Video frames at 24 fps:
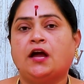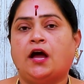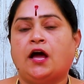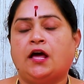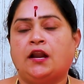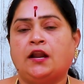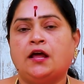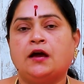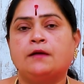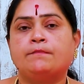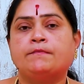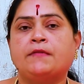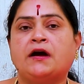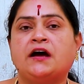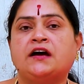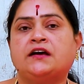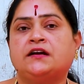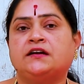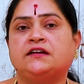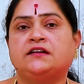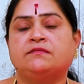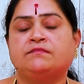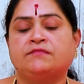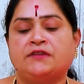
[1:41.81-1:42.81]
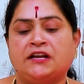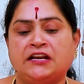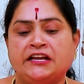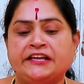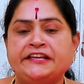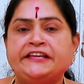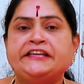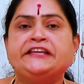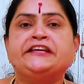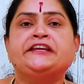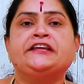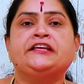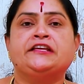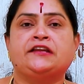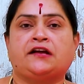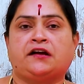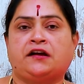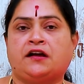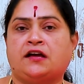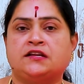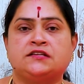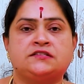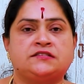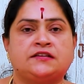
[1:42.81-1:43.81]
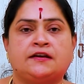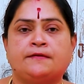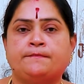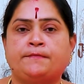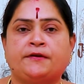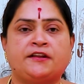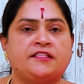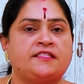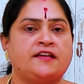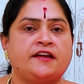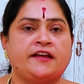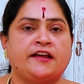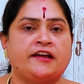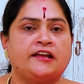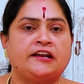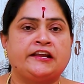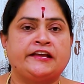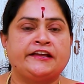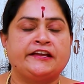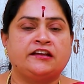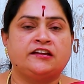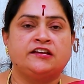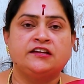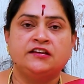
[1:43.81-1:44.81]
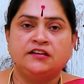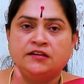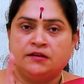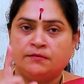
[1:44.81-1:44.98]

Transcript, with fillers: అలా మారటం వల్ల ఇన్ని రకాల సాంప్రదాయాలు అయ్యాయి